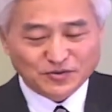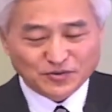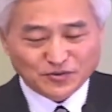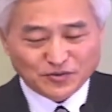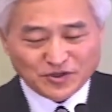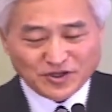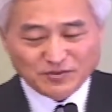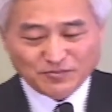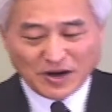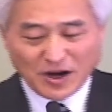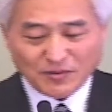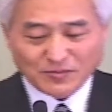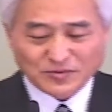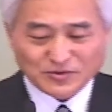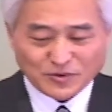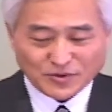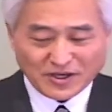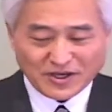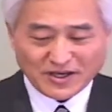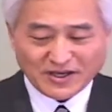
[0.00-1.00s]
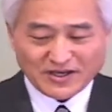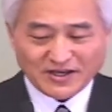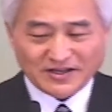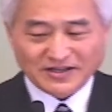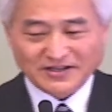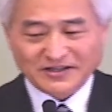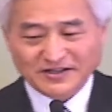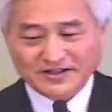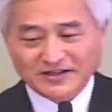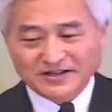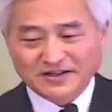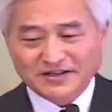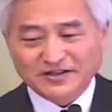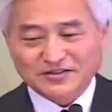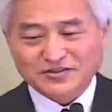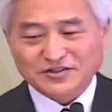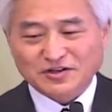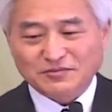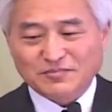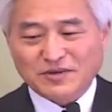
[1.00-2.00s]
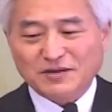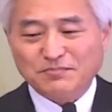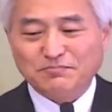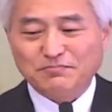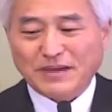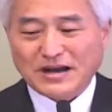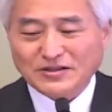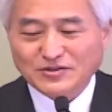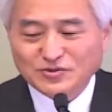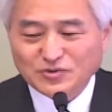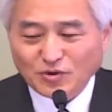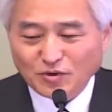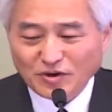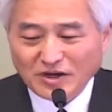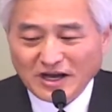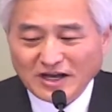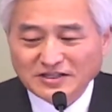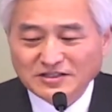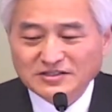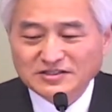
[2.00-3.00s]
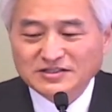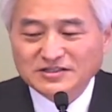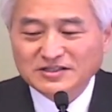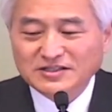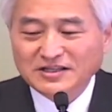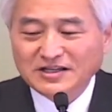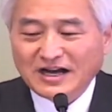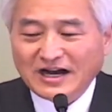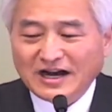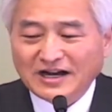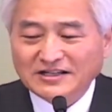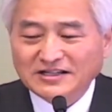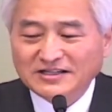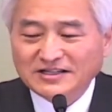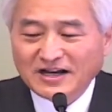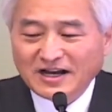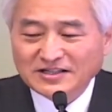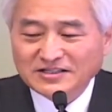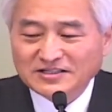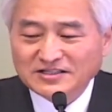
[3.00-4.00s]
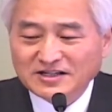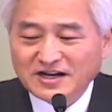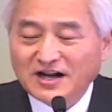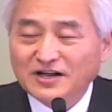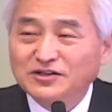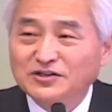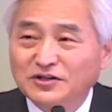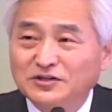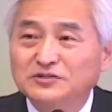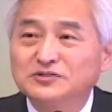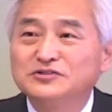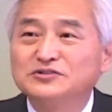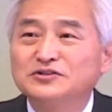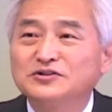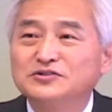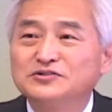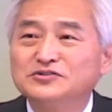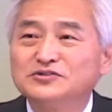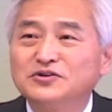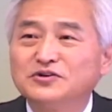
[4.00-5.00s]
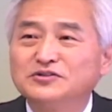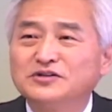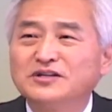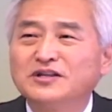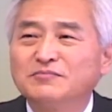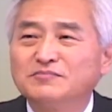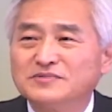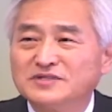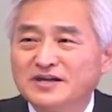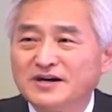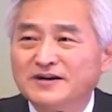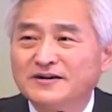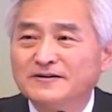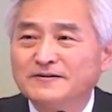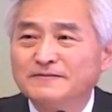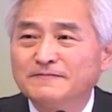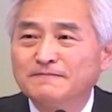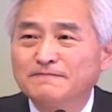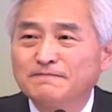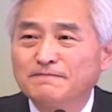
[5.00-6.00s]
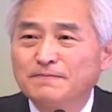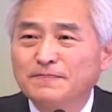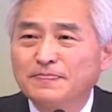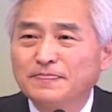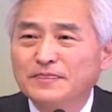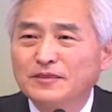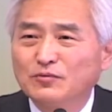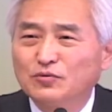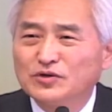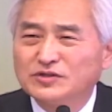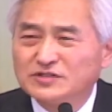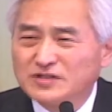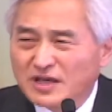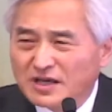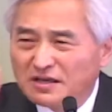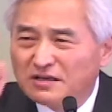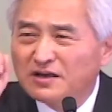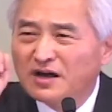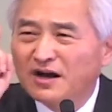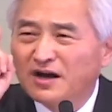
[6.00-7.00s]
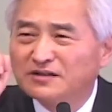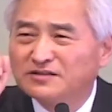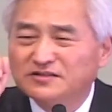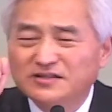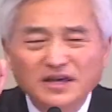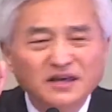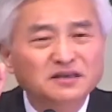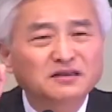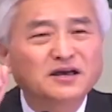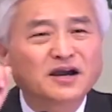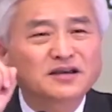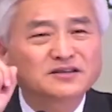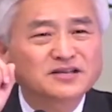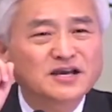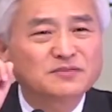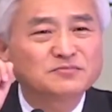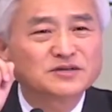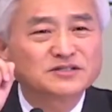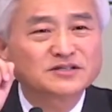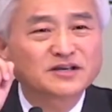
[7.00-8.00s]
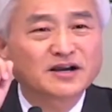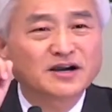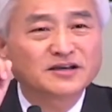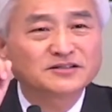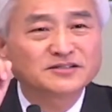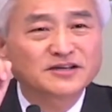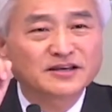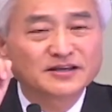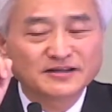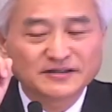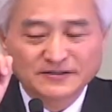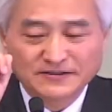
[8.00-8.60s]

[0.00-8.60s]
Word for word: 우리 마음속에 정말 만족한지 아니한지가 결정지어지게 됩니다. 우리 생각 생각의 차이입니다. 생각의 차이.